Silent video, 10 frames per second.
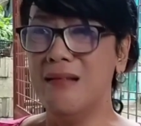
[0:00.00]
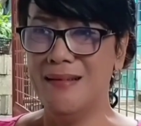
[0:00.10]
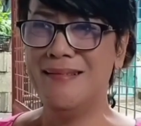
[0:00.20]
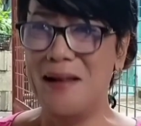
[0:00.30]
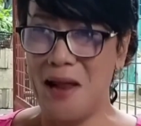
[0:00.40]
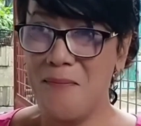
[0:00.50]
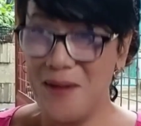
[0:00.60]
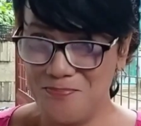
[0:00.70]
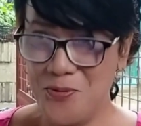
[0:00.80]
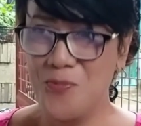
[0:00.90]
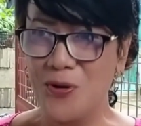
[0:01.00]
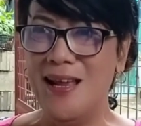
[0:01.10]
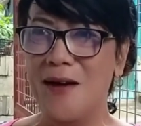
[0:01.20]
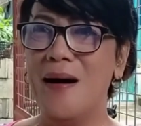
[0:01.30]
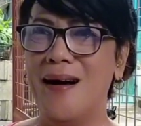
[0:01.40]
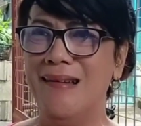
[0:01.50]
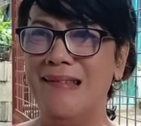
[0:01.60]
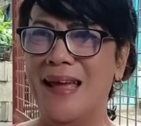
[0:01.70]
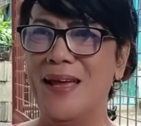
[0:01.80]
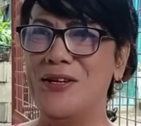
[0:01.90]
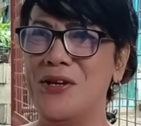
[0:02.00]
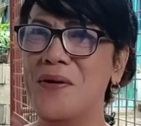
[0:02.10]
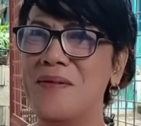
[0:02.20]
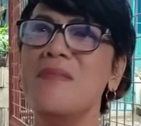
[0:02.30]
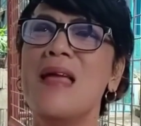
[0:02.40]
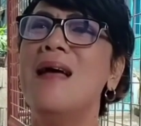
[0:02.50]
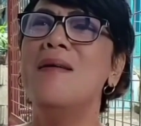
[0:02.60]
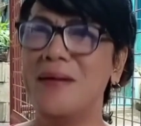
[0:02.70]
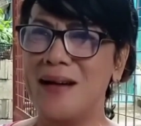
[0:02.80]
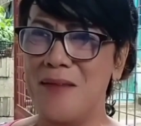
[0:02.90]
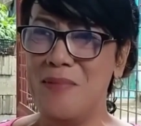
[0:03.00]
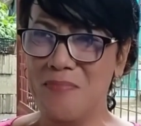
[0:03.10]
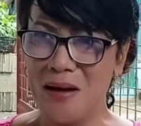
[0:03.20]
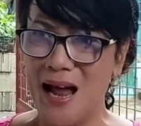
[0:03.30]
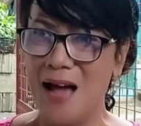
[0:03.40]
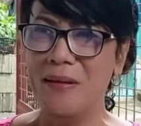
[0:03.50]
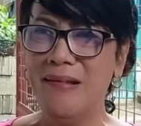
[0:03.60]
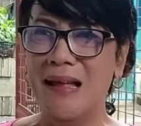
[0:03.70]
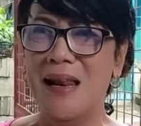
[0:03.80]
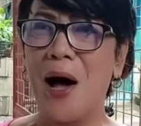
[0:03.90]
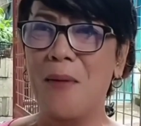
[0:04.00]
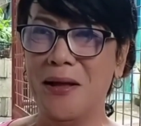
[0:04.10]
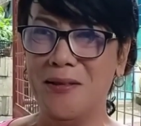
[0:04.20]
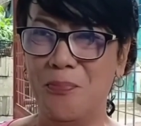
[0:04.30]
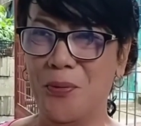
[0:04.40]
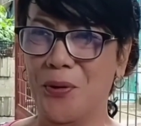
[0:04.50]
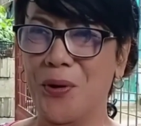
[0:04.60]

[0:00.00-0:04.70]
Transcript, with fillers: Salamat po muli, ah, Mang Arsenio. Maraming maraming salamat po.